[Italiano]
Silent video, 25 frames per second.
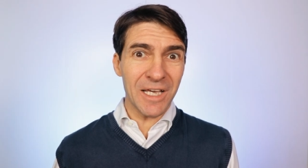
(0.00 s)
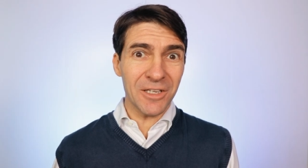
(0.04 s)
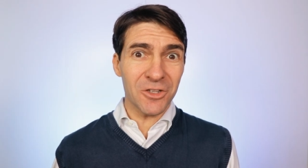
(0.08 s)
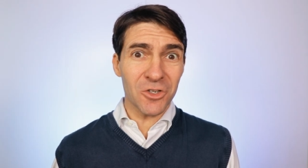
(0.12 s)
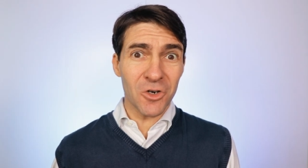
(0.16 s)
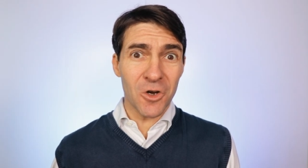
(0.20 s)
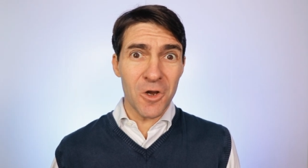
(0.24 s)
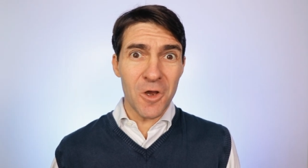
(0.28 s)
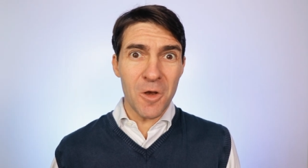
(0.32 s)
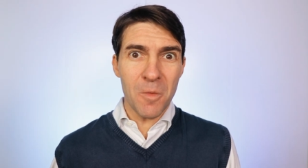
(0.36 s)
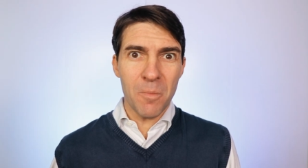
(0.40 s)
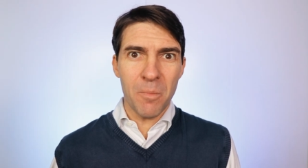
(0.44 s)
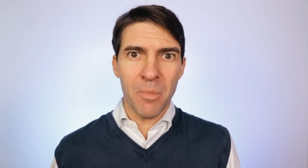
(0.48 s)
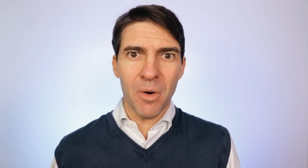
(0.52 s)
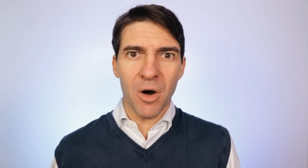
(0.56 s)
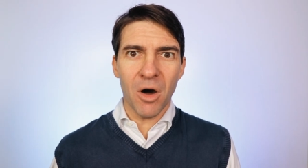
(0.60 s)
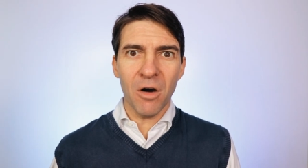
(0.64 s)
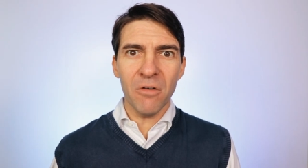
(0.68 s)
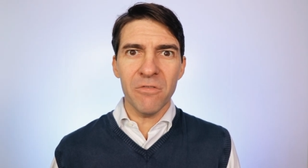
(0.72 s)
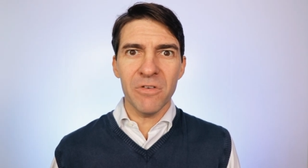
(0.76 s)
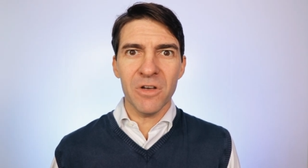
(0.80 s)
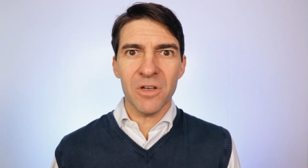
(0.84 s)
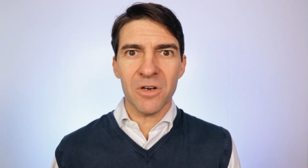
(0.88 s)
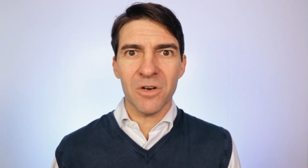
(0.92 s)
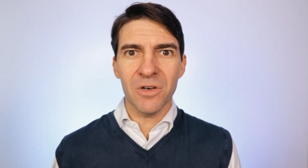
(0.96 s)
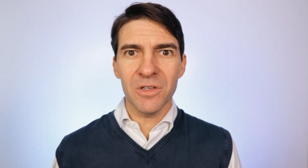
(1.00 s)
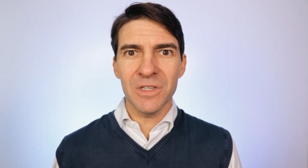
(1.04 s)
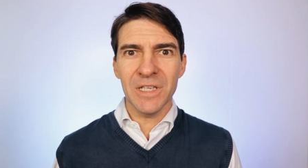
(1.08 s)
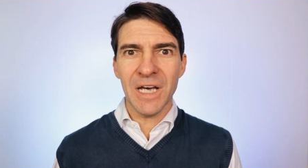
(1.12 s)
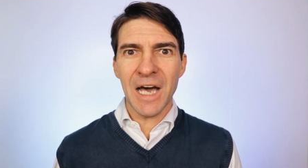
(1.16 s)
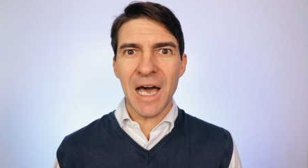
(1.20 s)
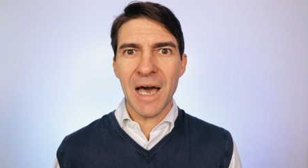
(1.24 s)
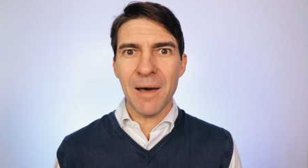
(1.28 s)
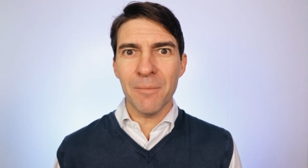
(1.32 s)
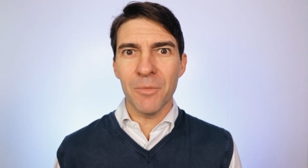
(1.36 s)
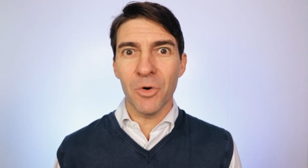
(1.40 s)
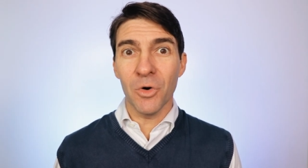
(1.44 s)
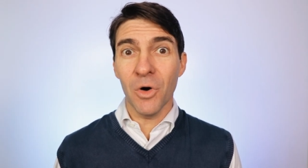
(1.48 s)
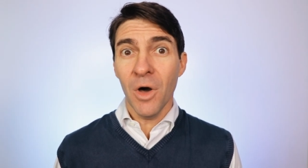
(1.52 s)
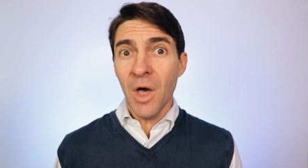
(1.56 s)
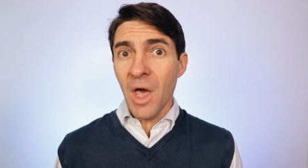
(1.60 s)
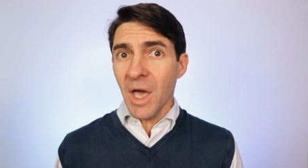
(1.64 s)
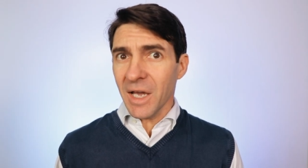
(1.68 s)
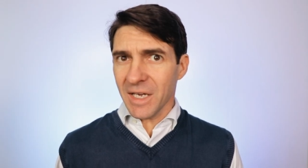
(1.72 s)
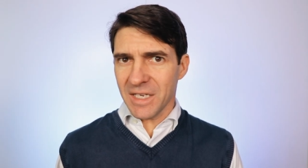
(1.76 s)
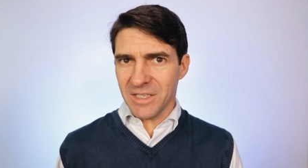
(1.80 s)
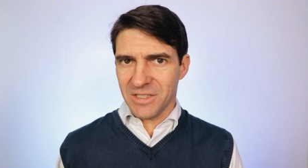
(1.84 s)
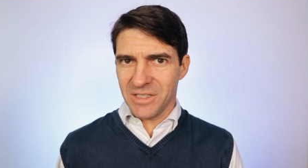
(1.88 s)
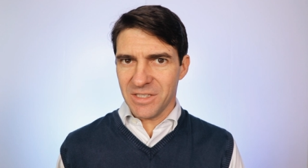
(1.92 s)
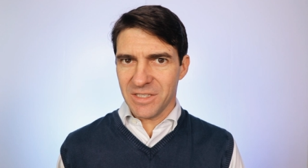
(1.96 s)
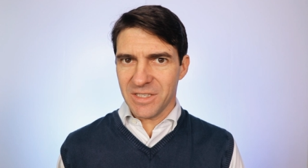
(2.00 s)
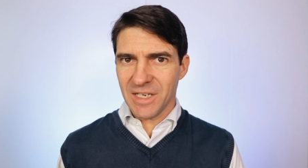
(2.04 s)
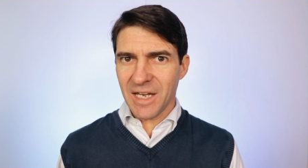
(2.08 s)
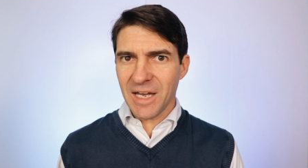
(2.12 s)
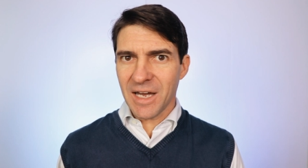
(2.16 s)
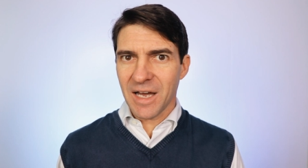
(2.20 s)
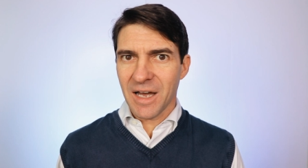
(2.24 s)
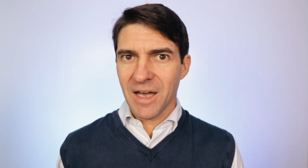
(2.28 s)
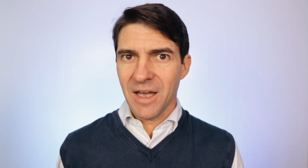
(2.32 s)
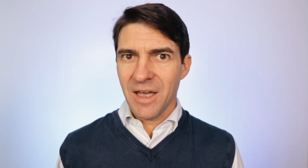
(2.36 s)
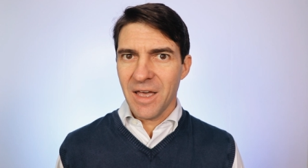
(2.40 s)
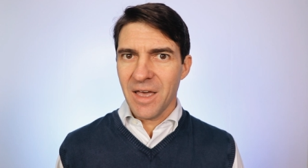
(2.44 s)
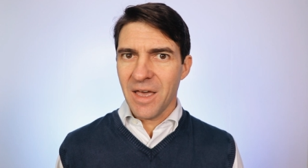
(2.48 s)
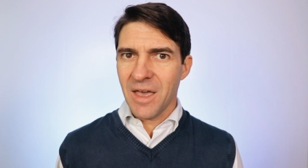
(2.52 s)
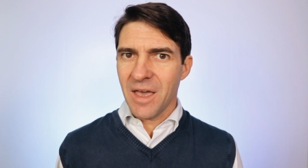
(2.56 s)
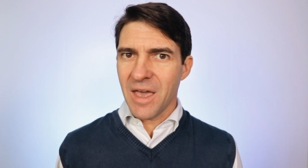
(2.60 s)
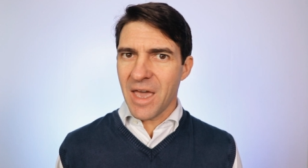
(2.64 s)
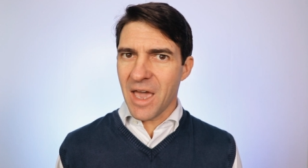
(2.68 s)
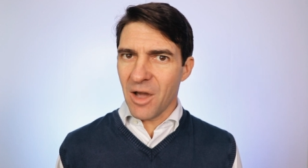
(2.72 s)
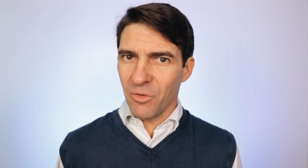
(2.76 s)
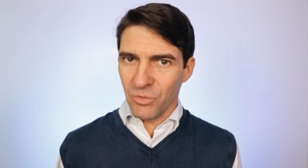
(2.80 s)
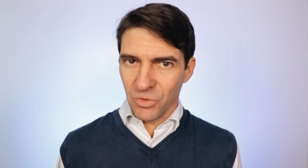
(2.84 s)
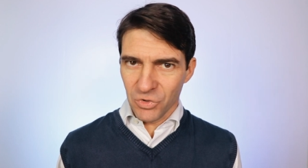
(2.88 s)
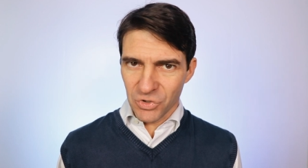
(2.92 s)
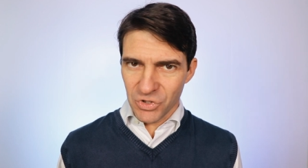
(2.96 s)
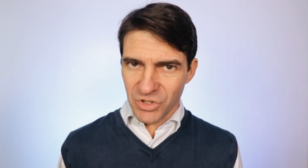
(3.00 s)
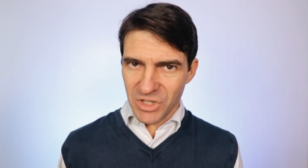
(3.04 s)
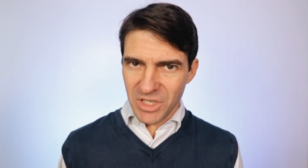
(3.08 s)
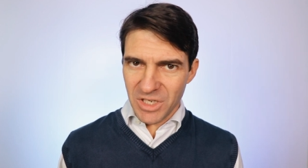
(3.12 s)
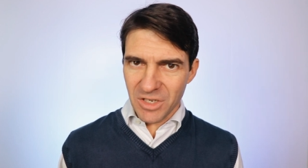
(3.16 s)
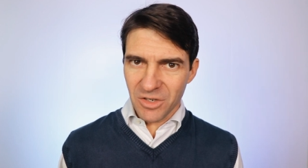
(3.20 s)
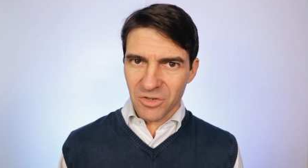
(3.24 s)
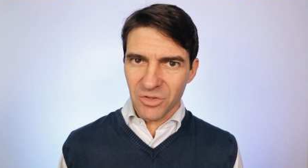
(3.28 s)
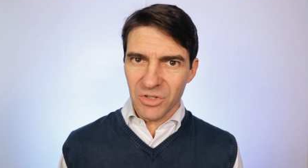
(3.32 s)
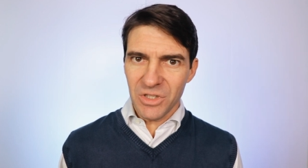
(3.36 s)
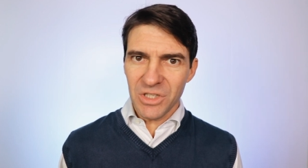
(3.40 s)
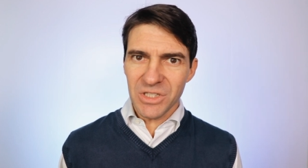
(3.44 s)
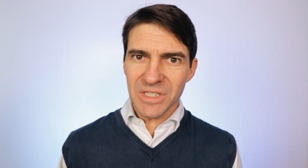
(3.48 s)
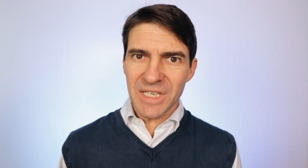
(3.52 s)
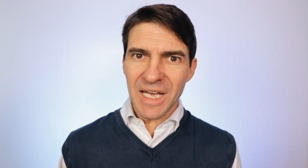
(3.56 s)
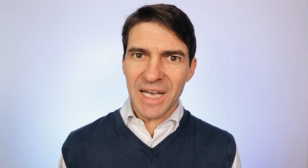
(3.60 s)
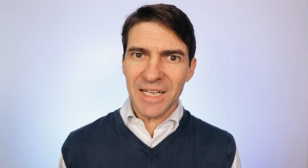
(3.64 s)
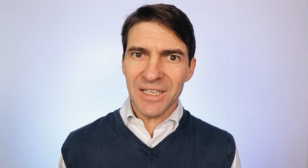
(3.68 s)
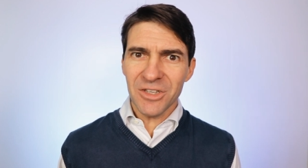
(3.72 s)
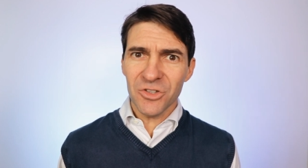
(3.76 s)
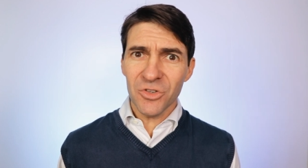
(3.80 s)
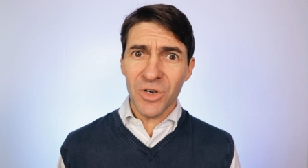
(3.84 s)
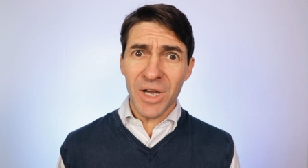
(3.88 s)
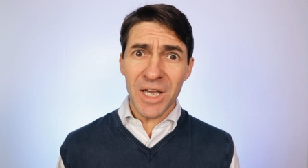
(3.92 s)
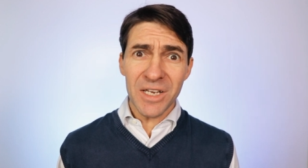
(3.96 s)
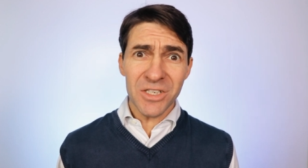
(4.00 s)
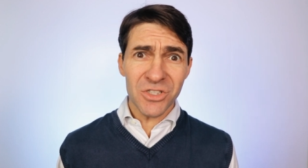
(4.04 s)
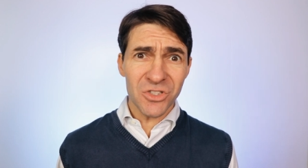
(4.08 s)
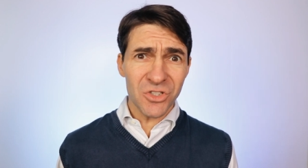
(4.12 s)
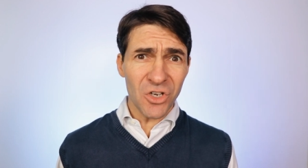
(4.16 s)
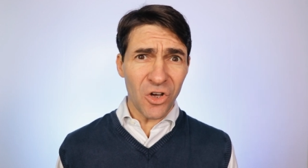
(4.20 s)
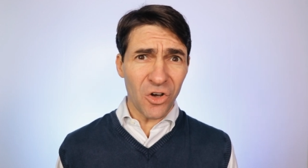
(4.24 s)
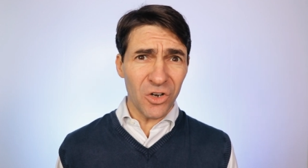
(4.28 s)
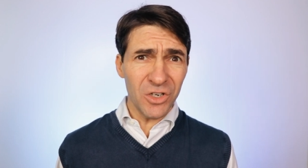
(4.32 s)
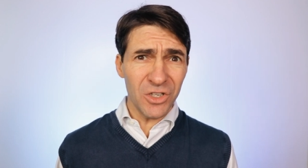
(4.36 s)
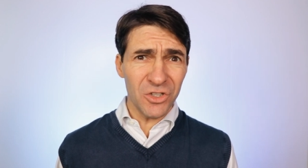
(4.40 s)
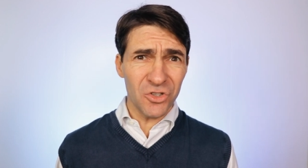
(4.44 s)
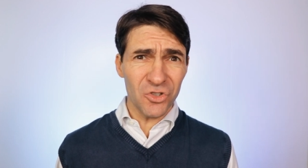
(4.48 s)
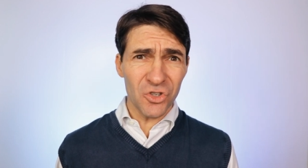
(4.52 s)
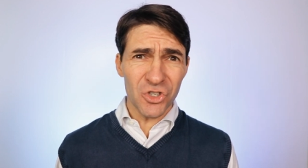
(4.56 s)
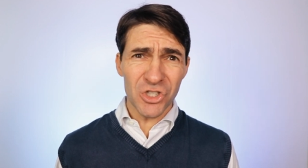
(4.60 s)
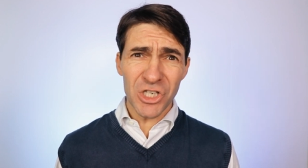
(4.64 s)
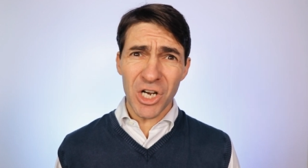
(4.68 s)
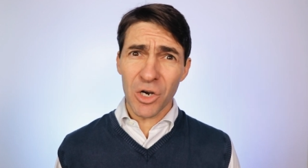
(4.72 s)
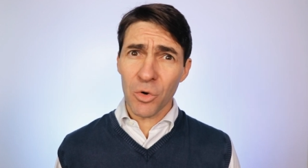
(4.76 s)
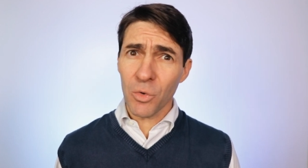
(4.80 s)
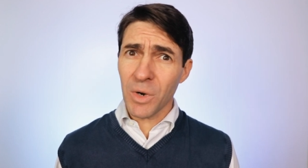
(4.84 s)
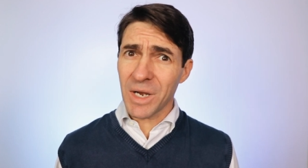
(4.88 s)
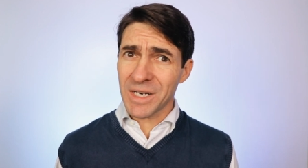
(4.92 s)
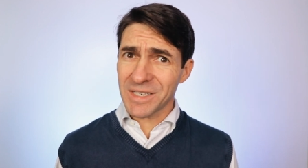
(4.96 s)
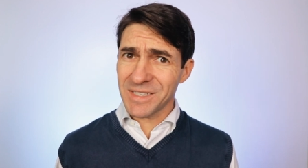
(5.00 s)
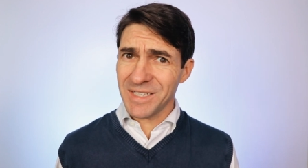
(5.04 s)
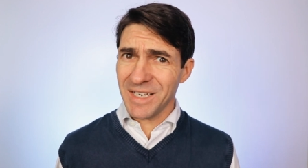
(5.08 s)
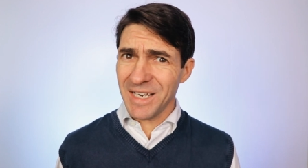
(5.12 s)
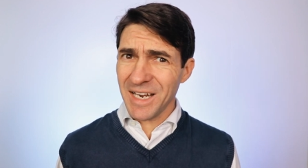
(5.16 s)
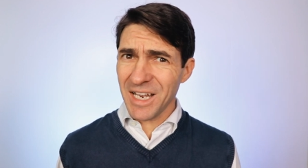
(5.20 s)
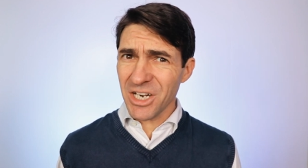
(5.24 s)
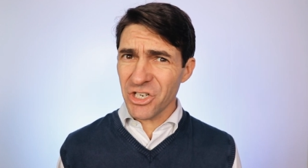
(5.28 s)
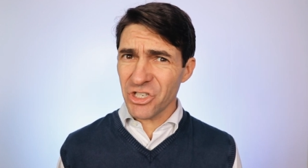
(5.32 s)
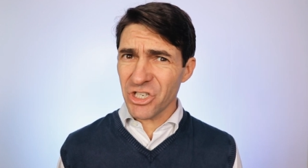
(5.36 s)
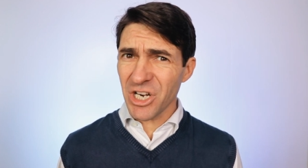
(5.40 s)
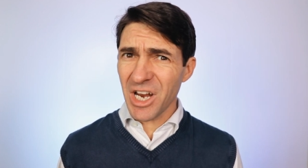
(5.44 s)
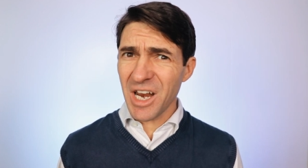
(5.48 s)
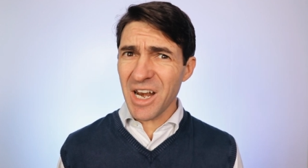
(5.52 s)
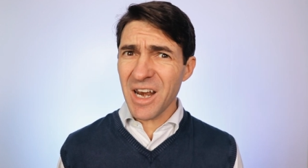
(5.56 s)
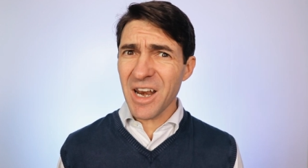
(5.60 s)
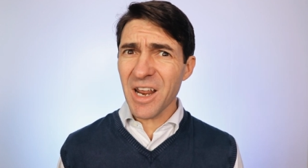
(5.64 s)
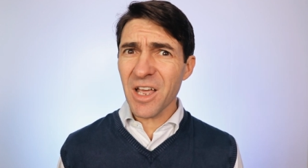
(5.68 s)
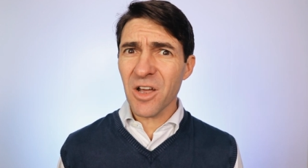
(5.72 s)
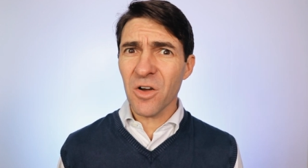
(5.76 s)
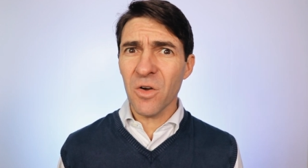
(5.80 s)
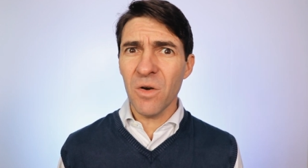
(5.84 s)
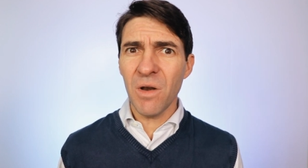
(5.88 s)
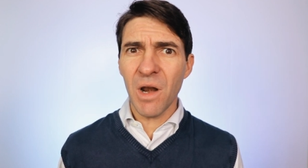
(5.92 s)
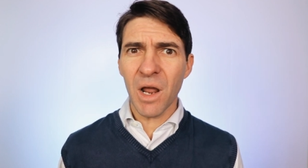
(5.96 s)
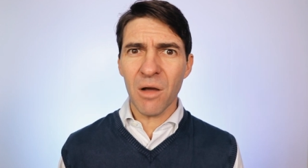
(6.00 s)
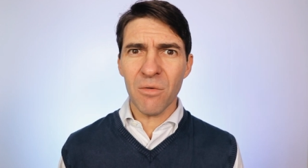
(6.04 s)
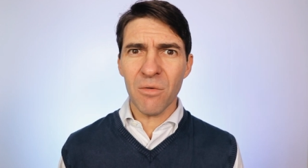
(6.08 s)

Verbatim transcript: dietro il povero Adamo, che si sa è uno stinco di santo e è solito sciacquarsi le ascelle con